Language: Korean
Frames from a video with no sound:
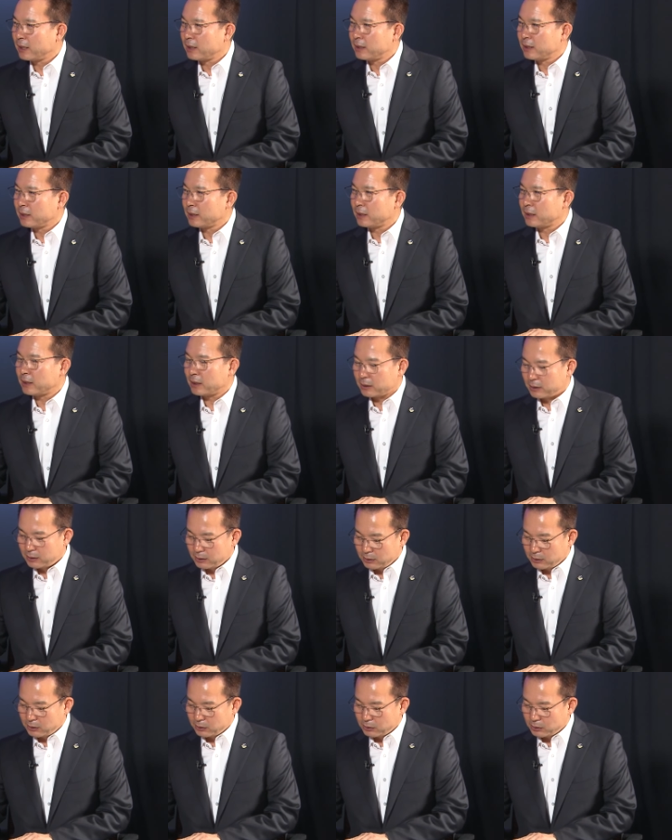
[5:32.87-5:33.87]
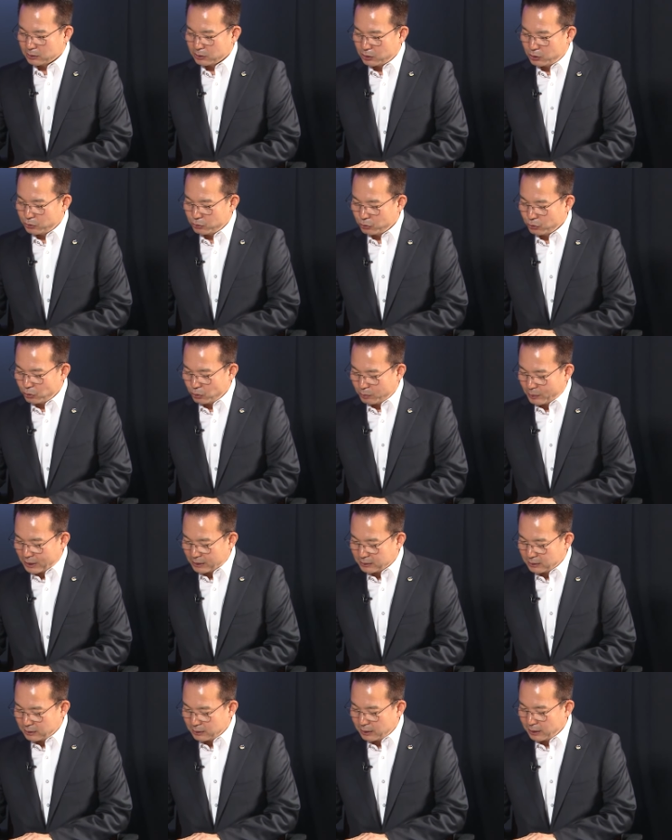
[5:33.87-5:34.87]
음. 어, 그런 어떤 기준으로
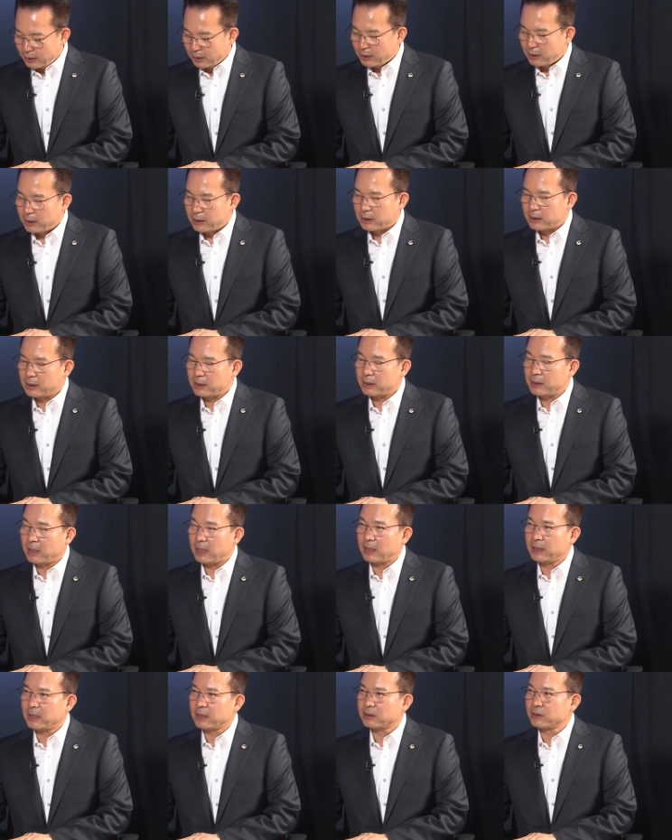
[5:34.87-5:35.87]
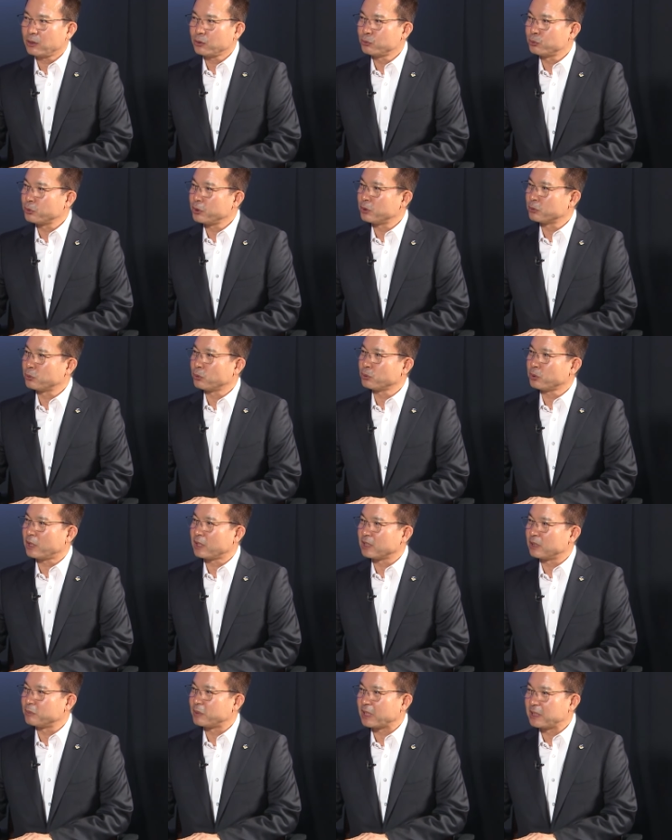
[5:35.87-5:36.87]
봤을 때 이란에서 수위를
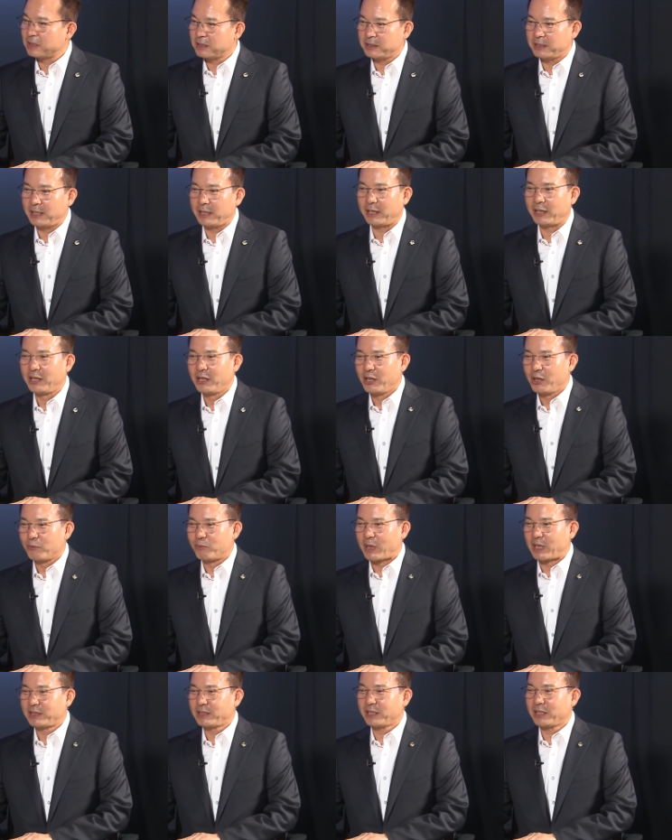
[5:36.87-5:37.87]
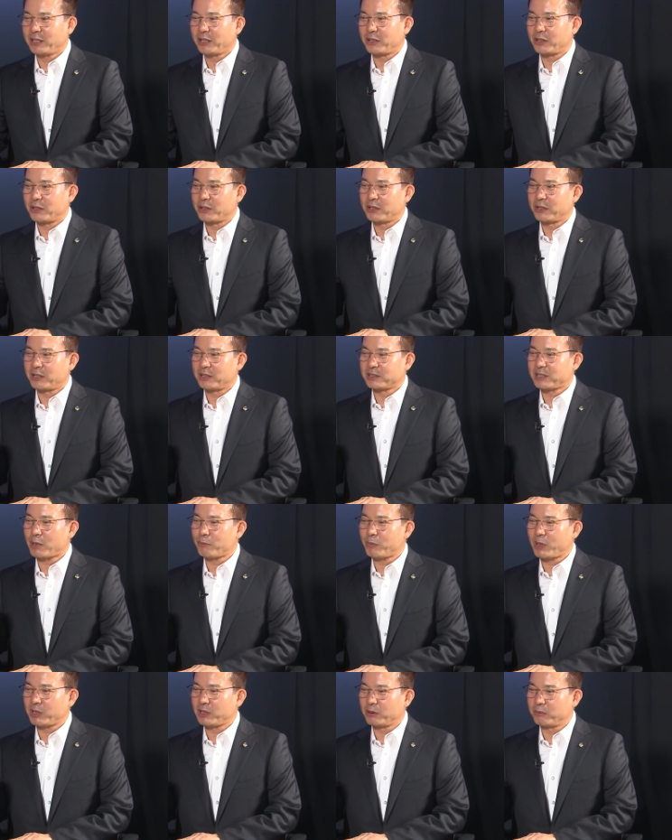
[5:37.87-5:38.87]
조절한 겁니다. 그런데 만약에
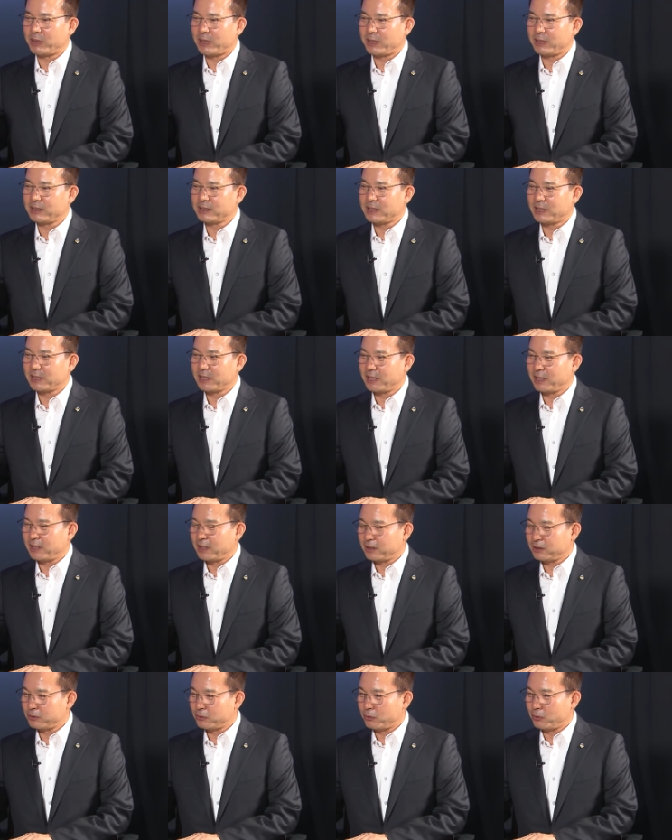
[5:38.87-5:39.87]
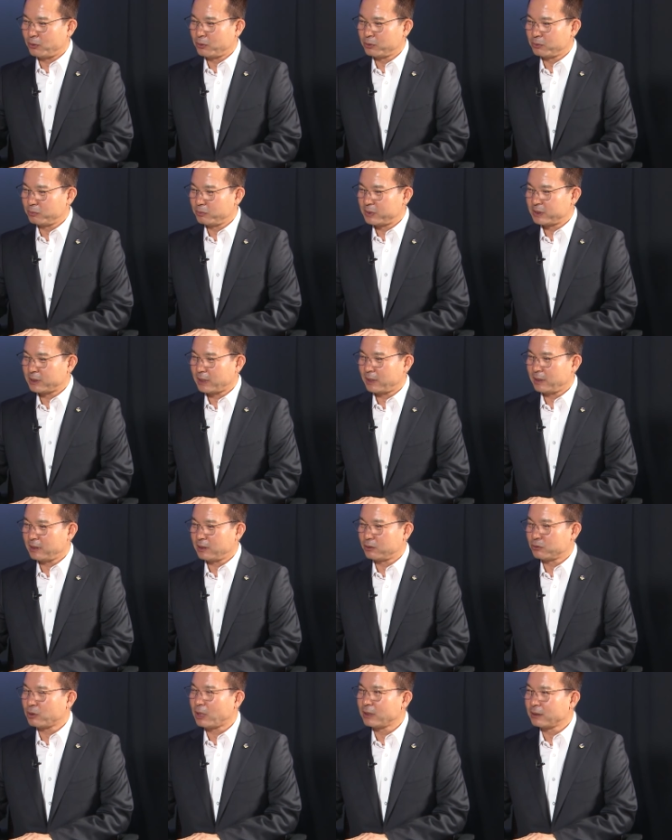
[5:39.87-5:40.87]
300여 발 이상의 드론
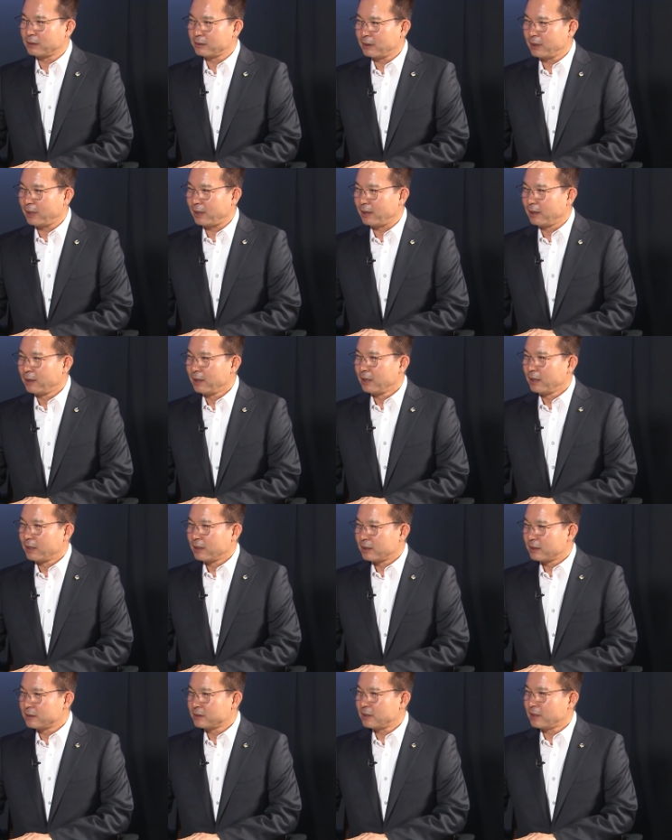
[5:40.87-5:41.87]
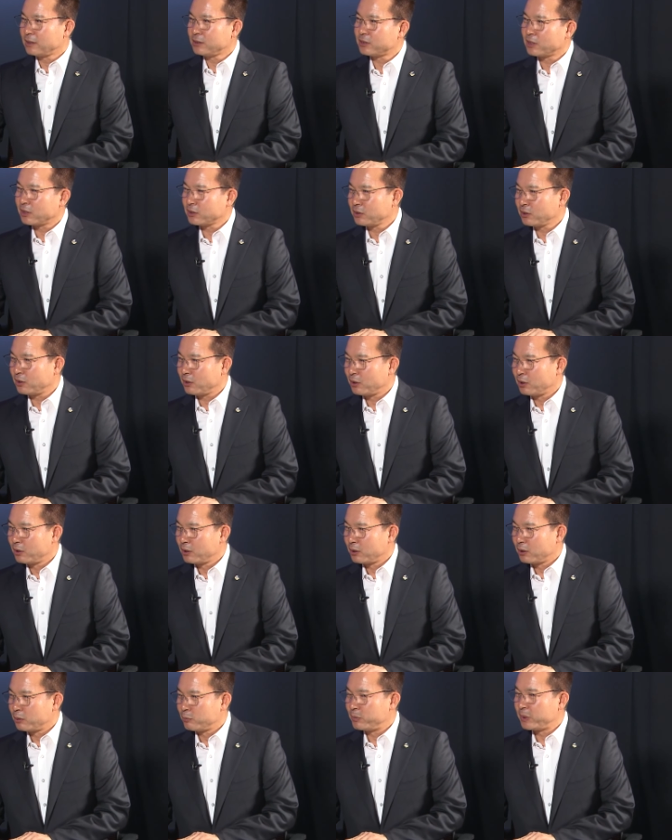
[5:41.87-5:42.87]
미사일을 쐈는데 네. 이스라엘 측에서
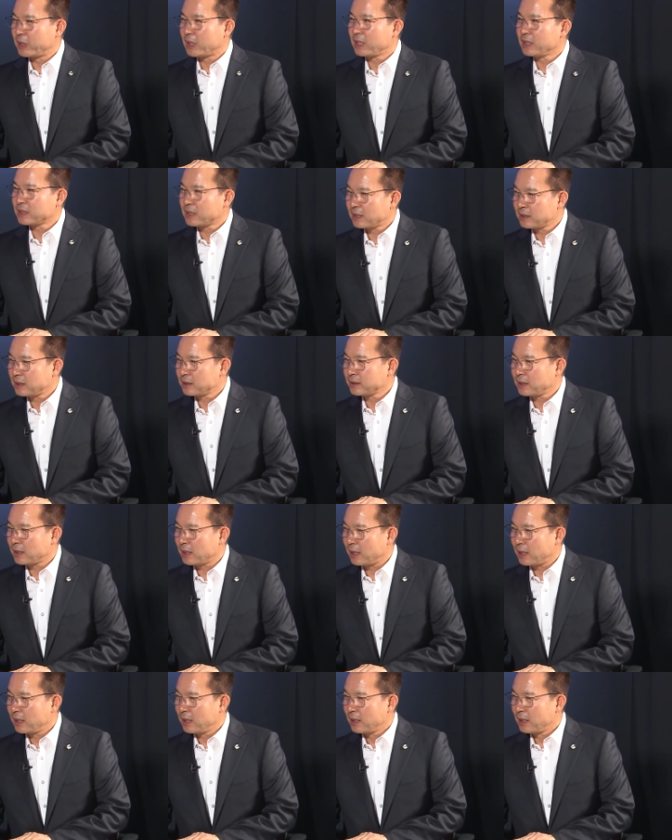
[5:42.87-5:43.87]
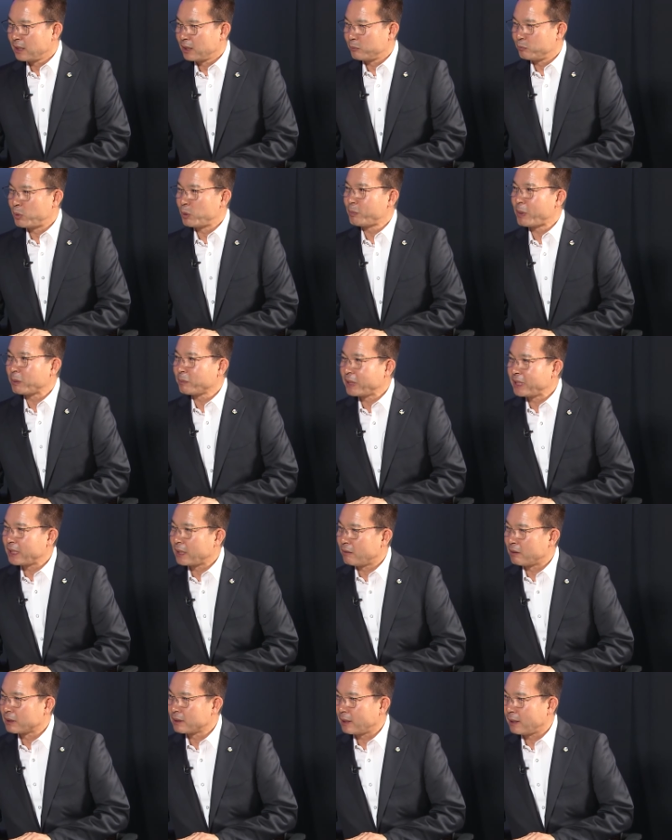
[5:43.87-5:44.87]
민간인 사상자가 음. 몇백 명이
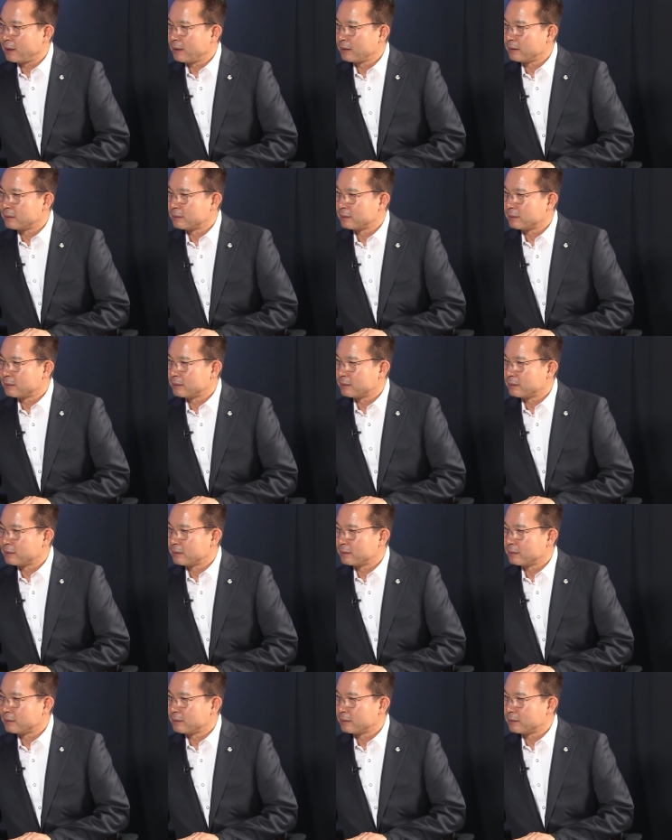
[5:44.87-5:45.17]
나왔다.